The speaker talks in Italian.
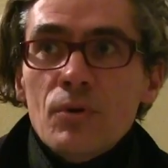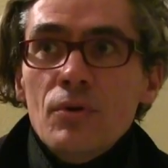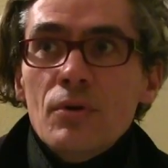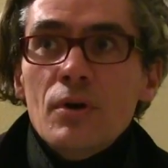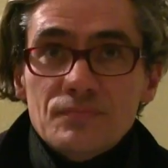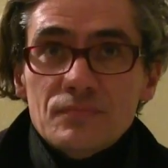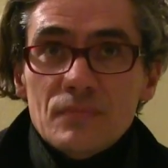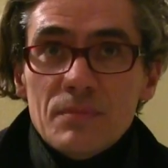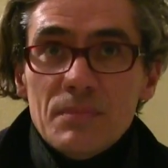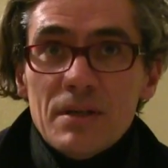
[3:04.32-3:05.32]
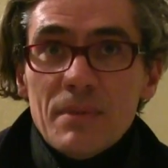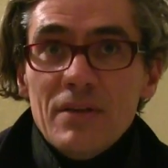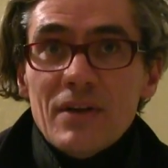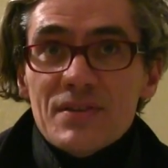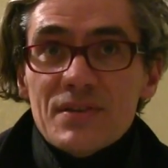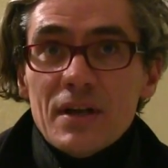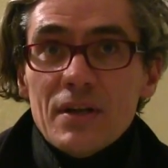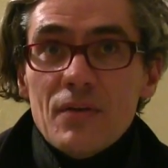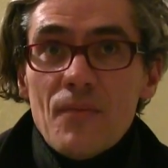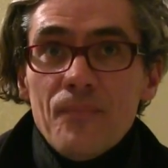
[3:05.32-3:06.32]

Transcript: modo, mi rimaneva la strada.